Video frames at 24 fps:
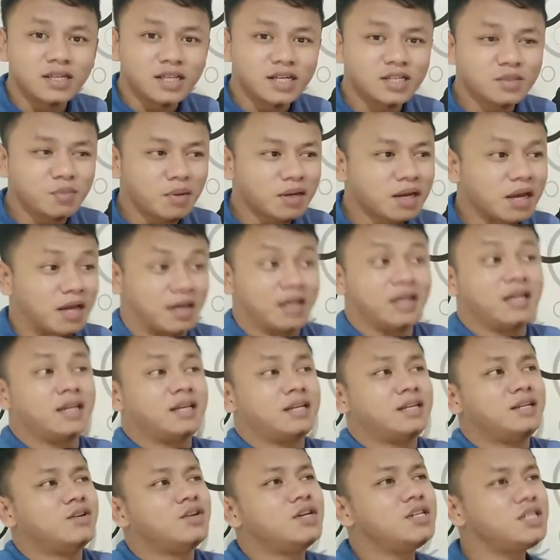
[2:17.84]
kita sebagai rakyat
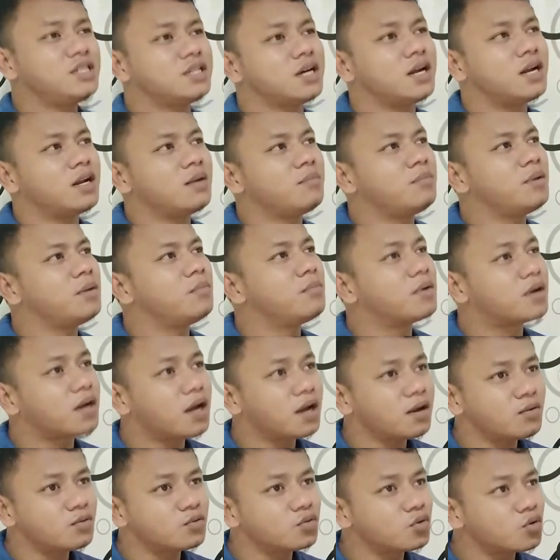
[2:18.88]
Indonesia lebih
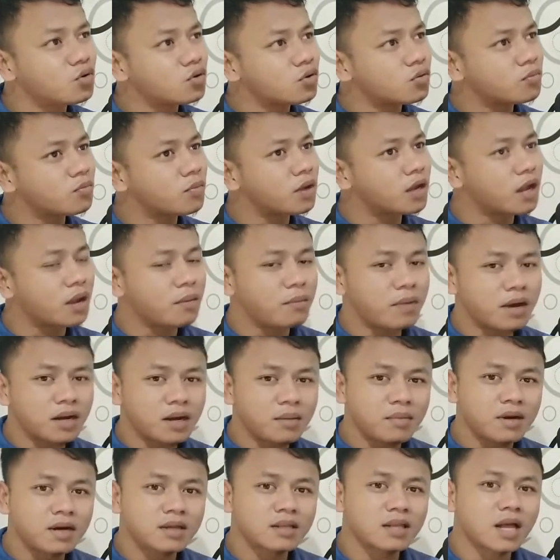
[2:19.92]
berhak untuk bagaimana
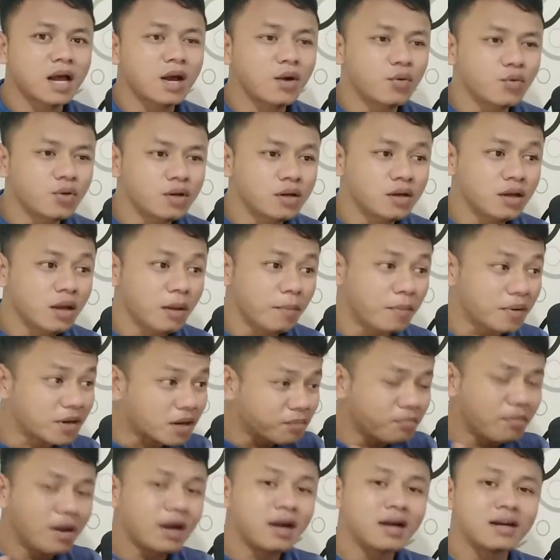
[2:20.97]
mengetahui
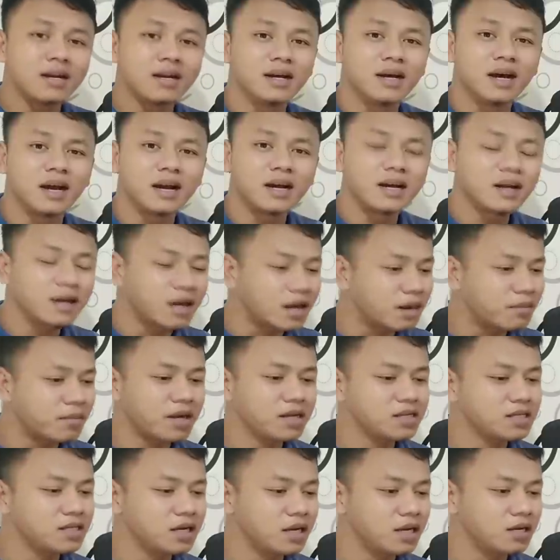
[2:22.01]
perkembangan negara-negara
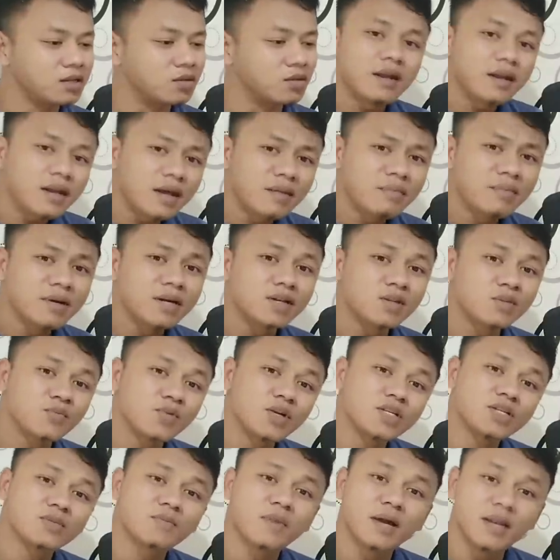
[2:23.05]
Malaysia gitu. Dan begitu
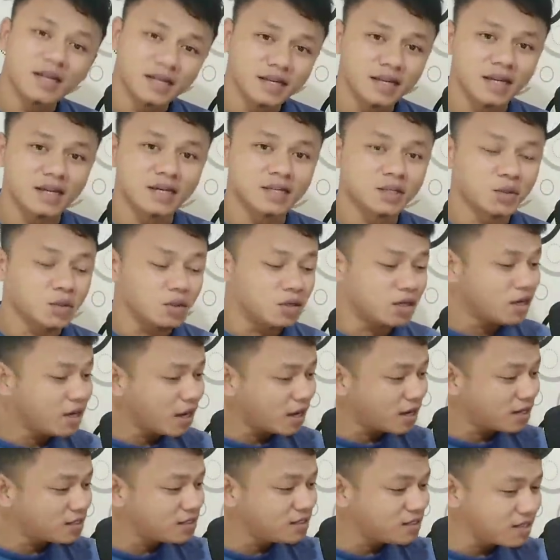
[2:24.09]
pula sebaliknya gitu.
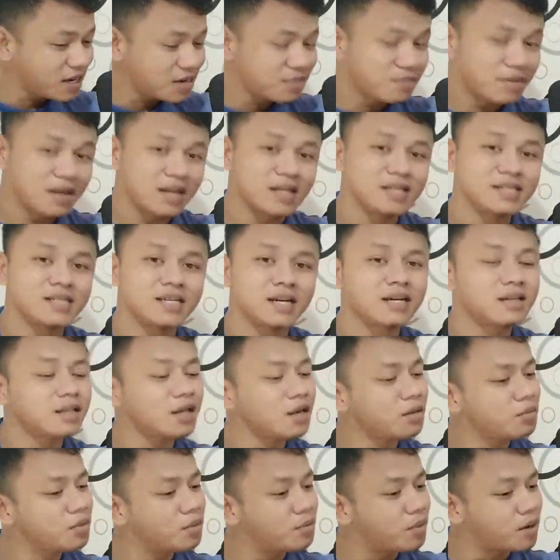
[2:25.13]
Negara jiran Malaysia
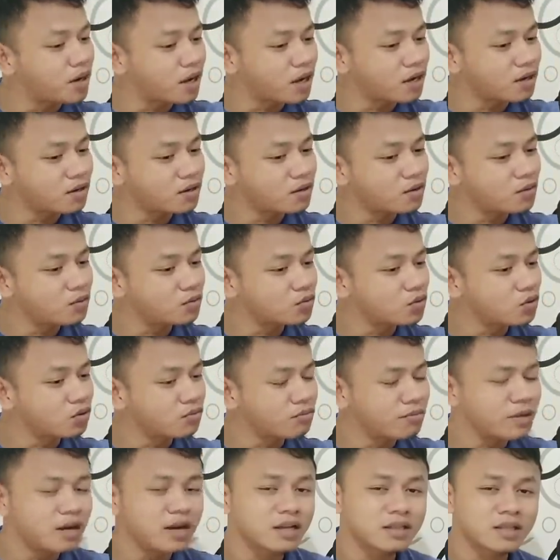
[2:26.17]
kita lebih berhak untuk
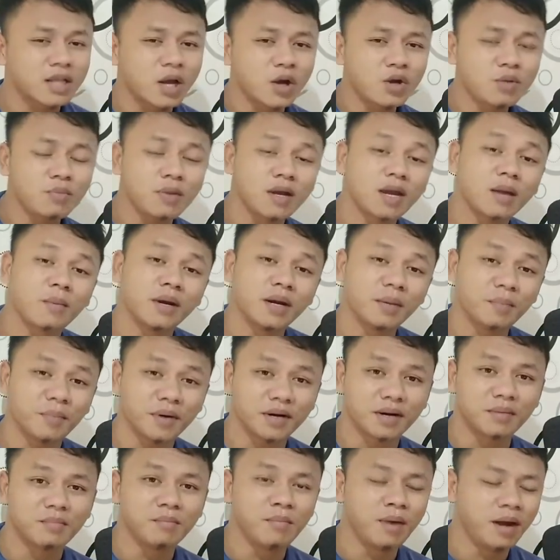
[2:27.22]
mengetahui bagaimana
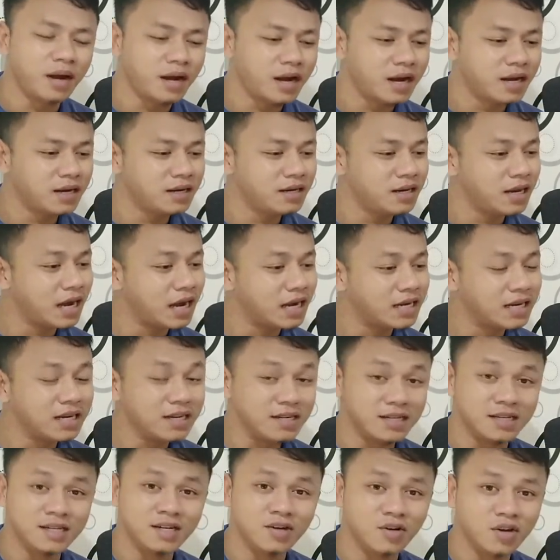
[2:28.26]
perkembangan yang ada
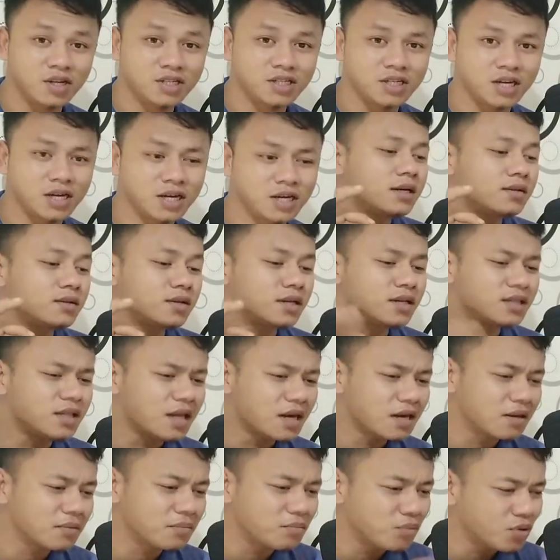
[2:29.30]
di Indonesia gitu.
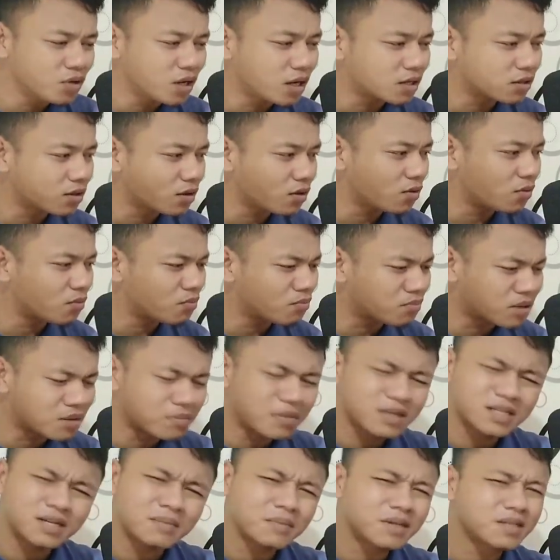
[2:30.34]
Kita ribut atau
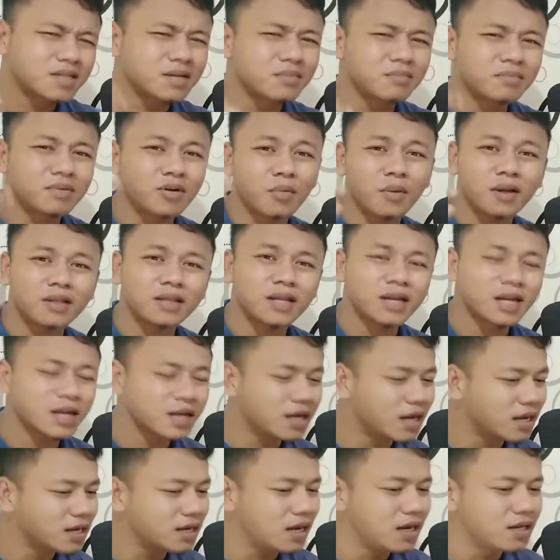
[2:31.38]
bermacam-macam komentar
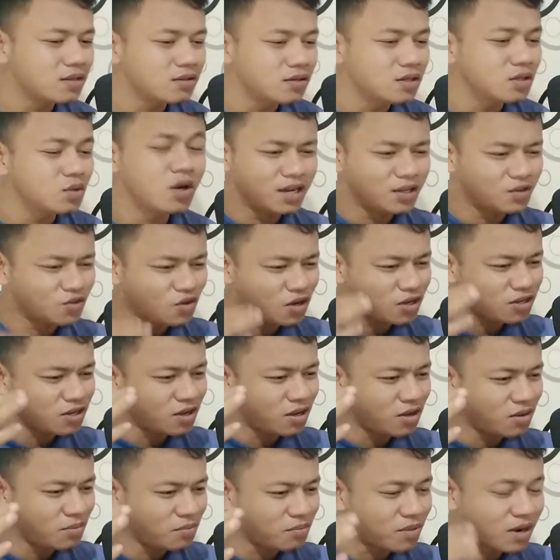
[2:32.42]
yang enggak-enggak itu itu itu
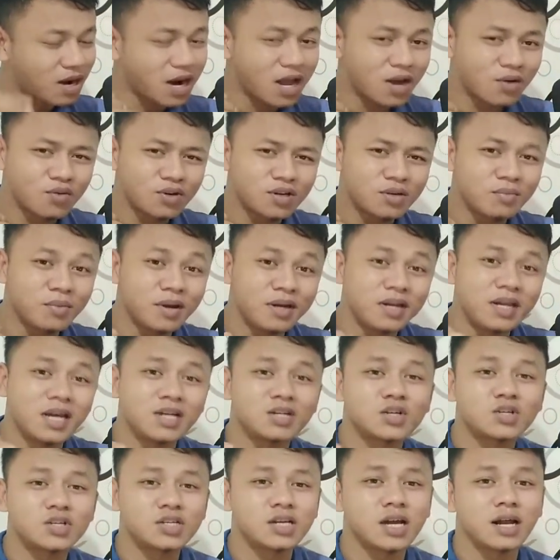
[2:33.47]
hanya berlaku di media
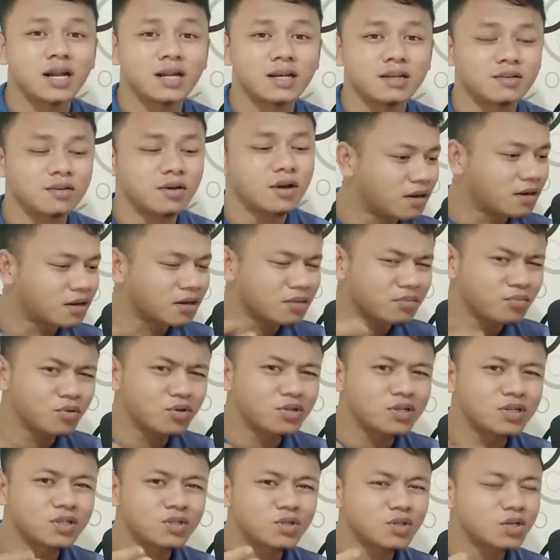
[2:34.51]
sosial gitu.
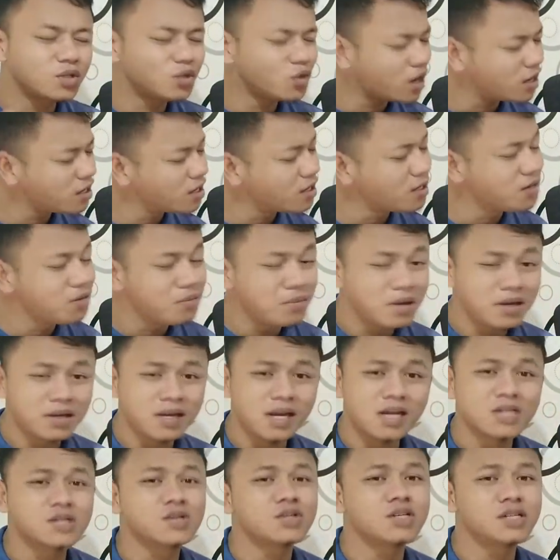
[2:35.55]
Ribut gicu itu hanya di
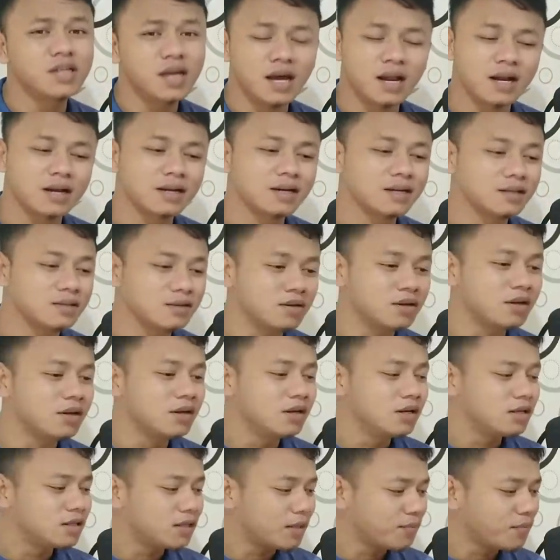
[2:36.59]
media sosial gitu.
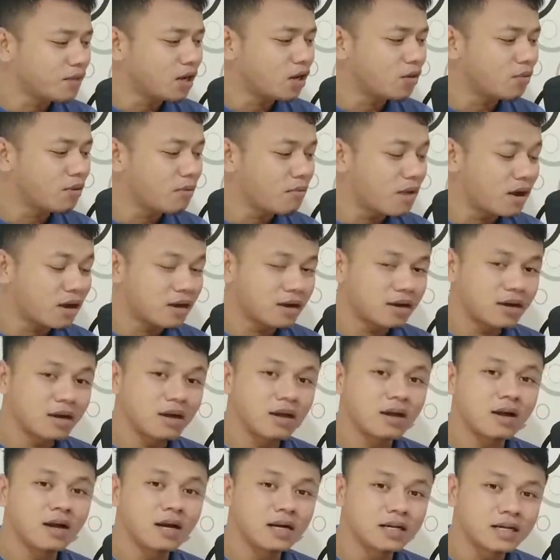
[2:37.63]
Tapi kalau memang
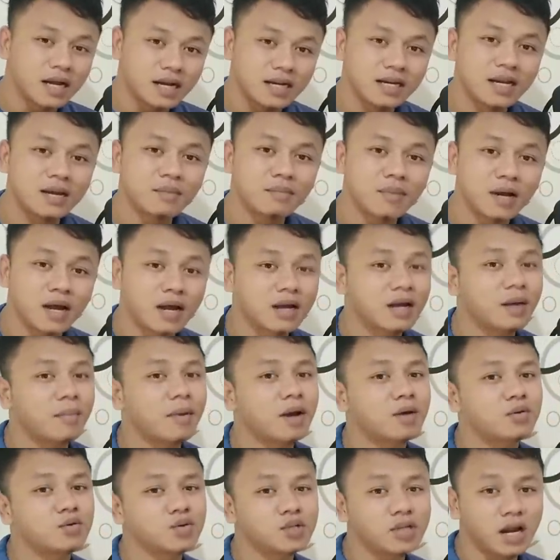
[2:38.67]
uh, kalian menganggap
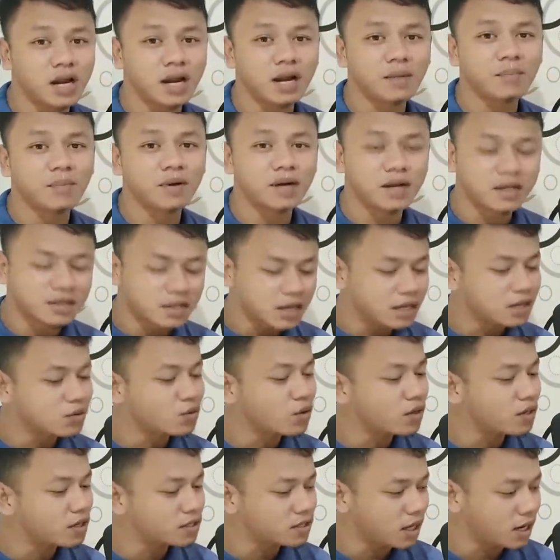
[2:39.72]
aku salah, perkataanku
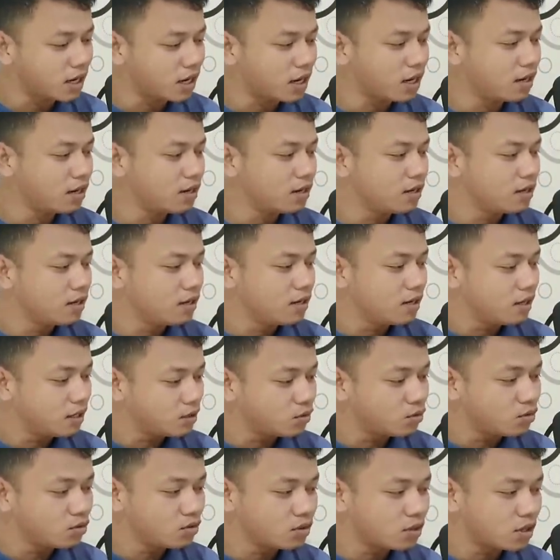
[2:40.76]
ada salah,
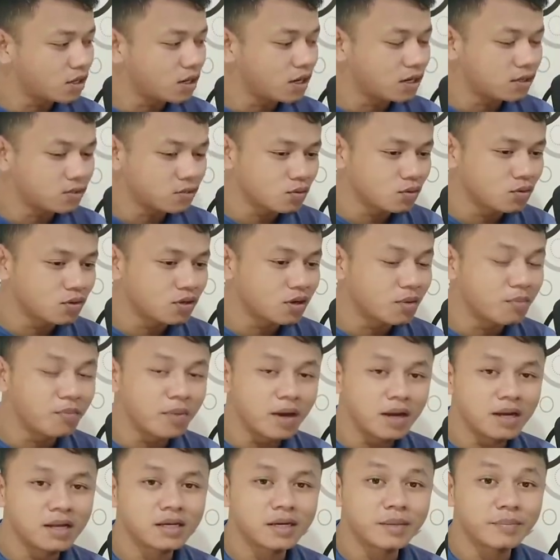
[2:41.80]
itu tergantung
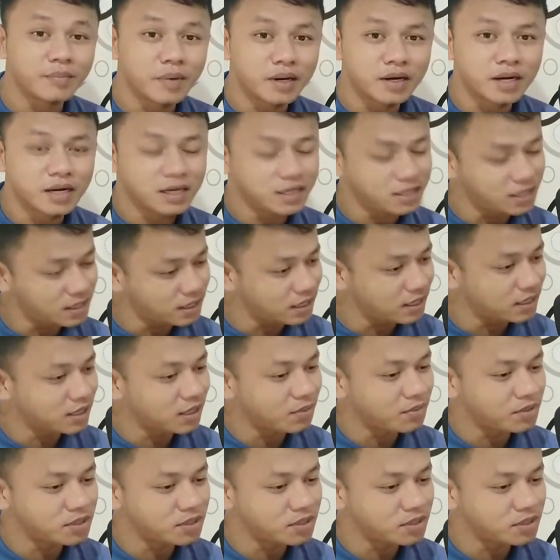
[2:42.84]
kembali kepada diri kita